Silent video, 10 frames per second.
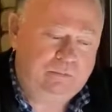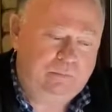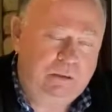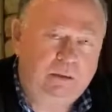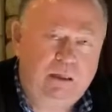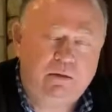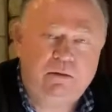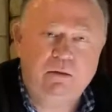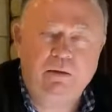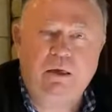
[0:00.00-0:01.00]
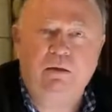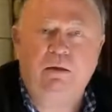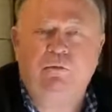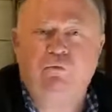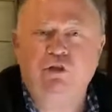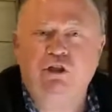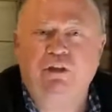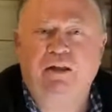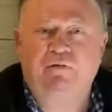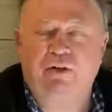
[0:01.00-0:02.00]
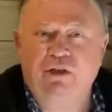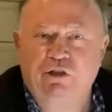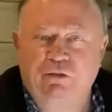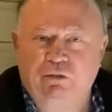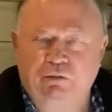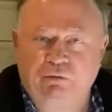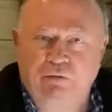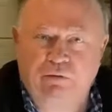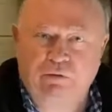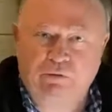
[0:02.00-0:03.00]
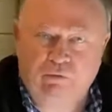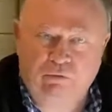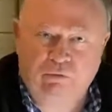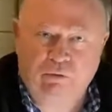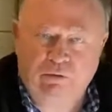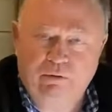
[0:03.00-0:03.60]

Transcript: Не найти ни одного человеческого слова